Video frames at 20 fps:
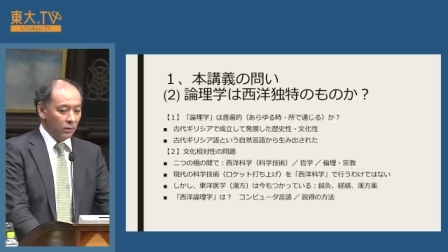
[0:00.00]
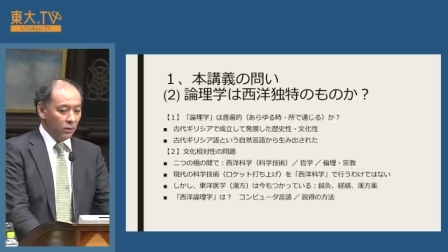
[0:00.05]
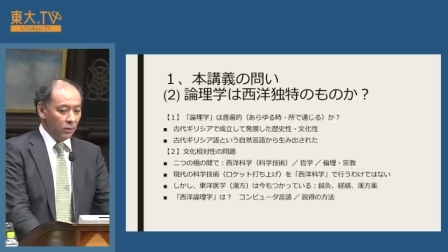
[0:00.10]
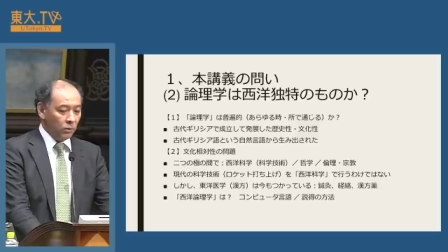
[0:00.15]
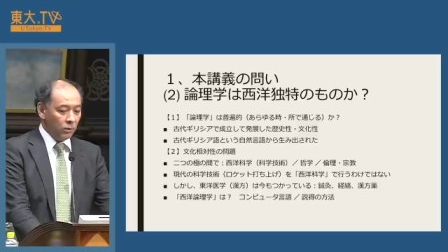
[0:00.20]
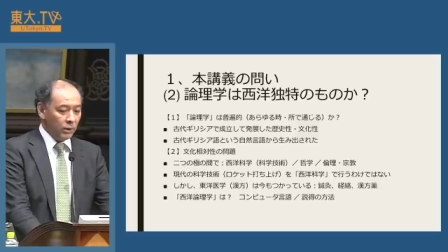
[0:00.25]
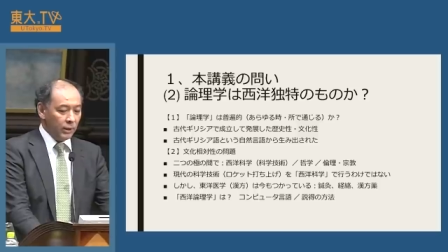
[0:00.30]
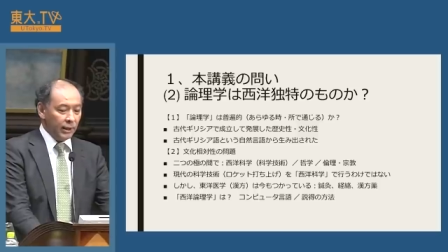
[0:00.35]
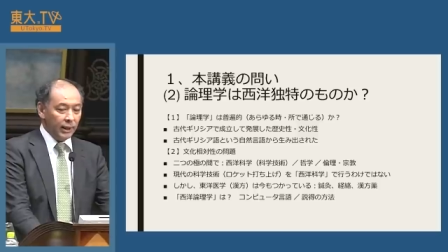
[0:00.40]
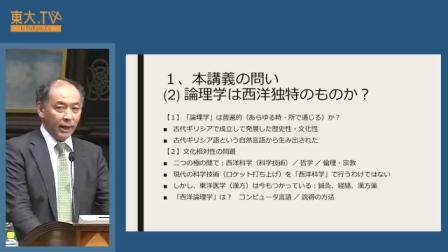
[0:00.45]

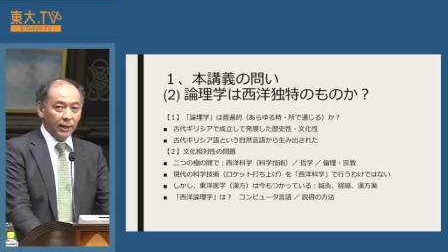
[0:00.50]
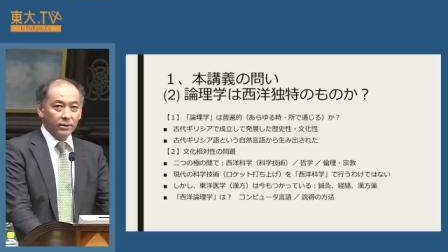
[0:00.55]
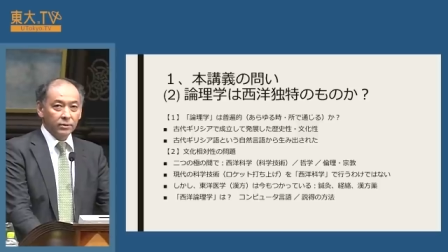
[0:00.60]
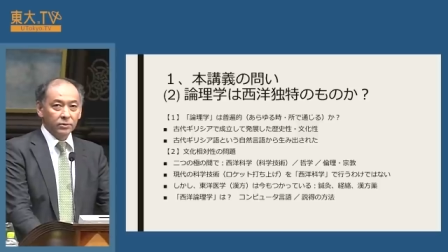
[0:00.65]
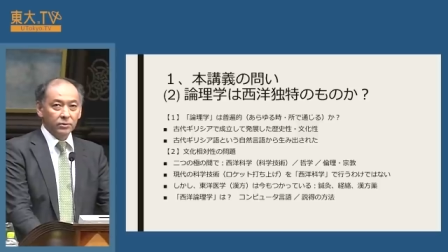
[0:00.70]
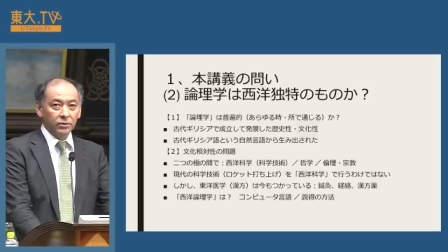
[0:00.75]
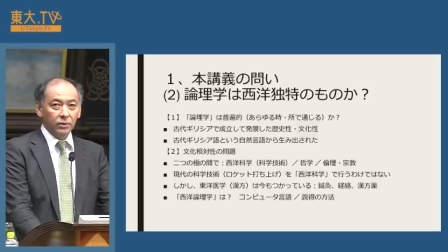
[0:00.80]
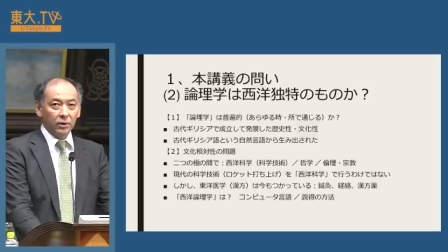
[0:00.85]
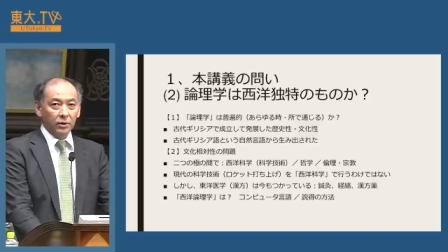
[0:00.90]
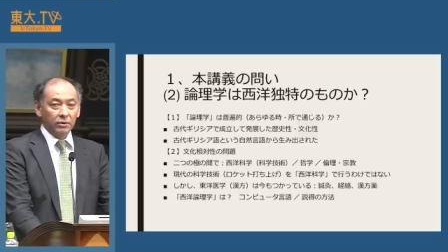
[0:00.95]
論理
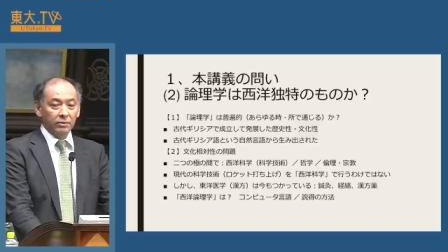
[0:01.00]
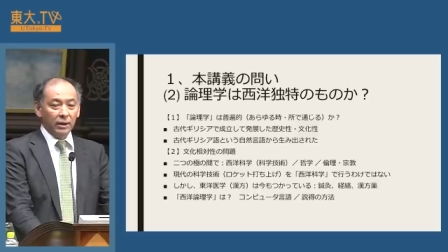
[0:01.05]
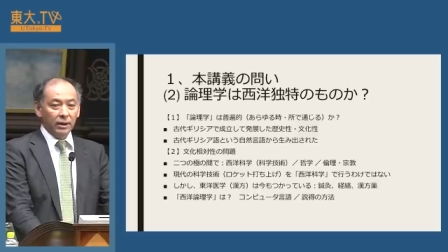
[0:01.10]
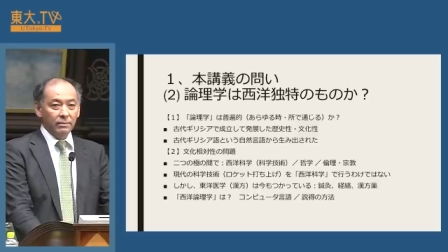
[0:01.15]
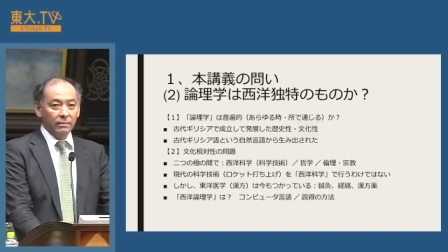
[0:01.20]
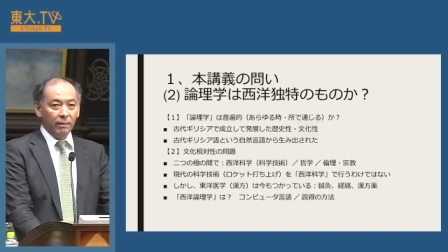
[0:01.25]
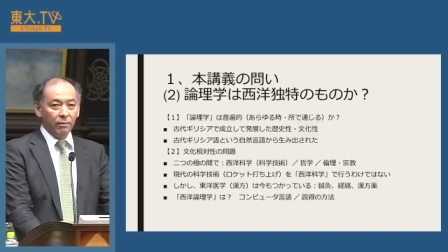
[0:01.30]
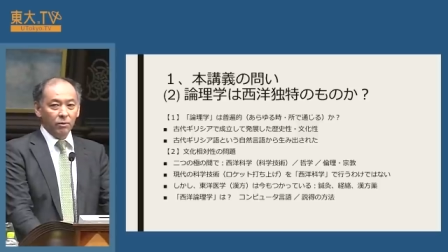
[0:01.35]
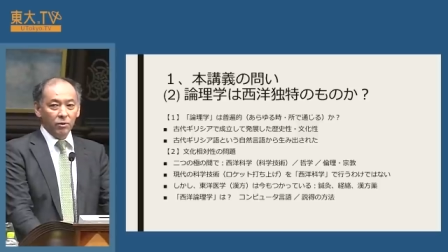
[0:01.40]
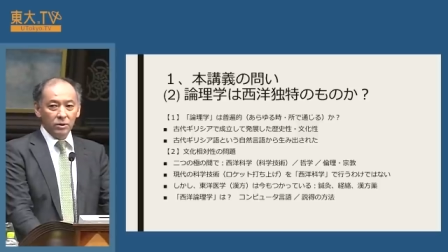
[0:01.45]
学というのは
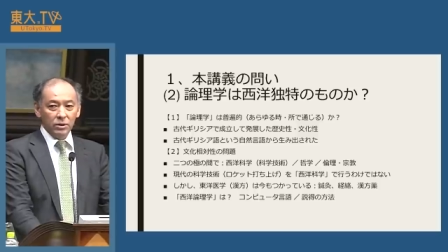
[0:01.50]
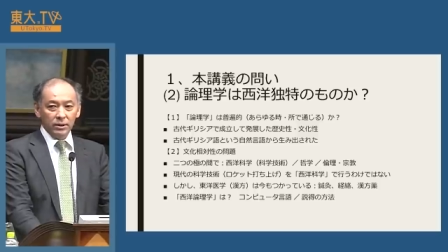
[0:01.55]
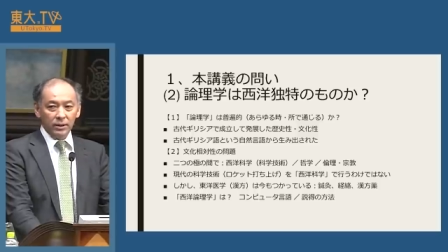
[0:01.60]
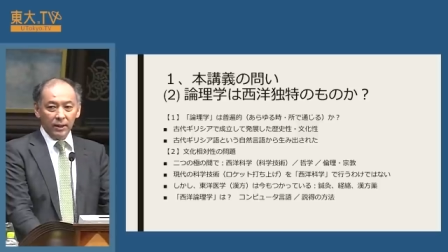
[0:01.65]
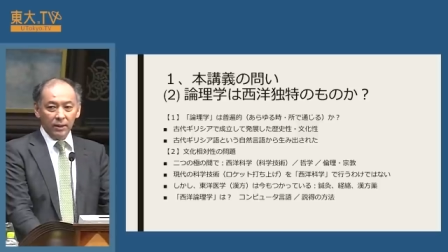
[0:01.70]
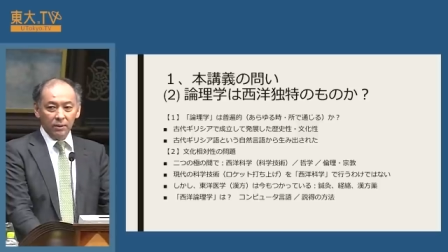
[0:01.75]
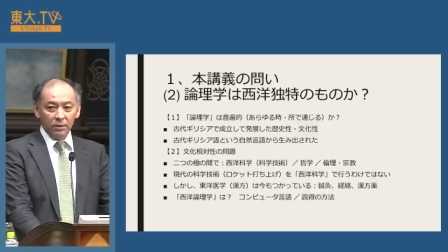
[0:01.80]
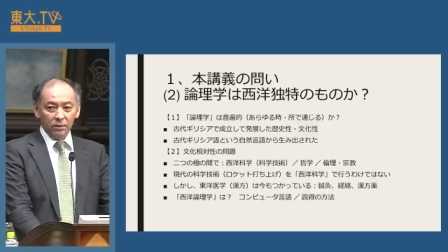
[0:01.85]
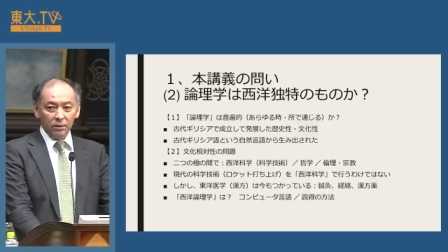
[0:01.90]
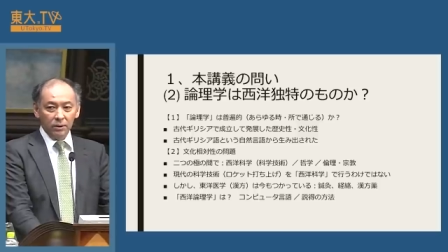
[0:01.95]
今申し
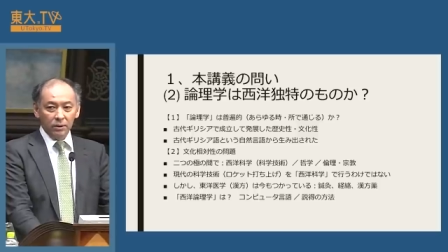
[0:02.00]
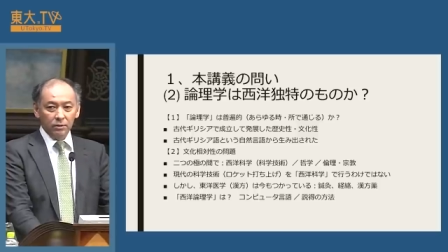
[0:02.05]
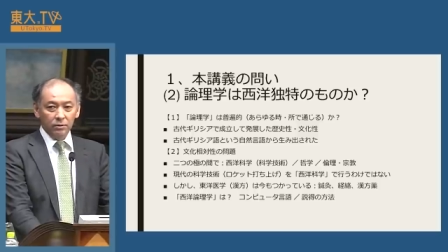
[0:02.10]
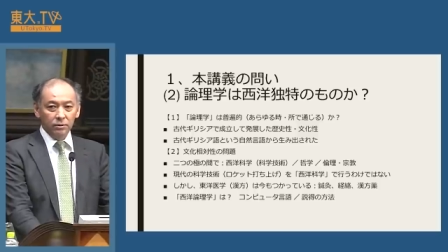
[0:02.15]
たように